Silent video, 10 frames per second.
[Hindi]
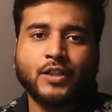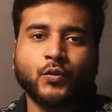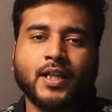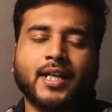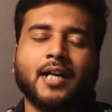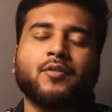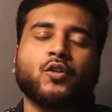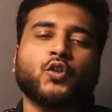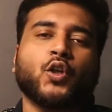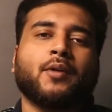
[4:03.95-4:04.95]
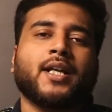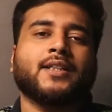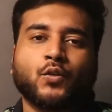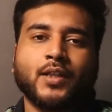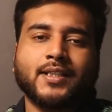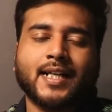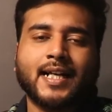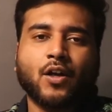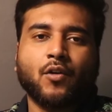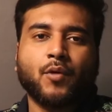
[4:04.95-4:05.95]
तो ये कब लॉन्च होने वाला है तो ये
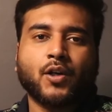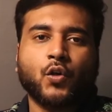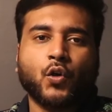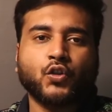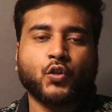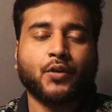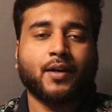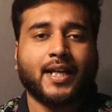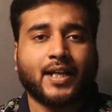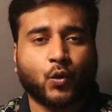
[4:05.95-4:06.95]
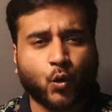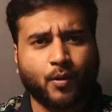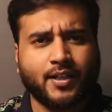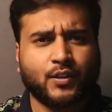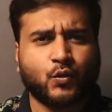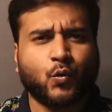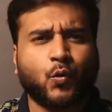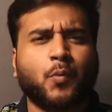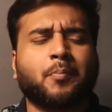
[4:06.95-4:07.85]
सेकंड नवंबर को लॉन्च होने वाला है ग्लोबली तो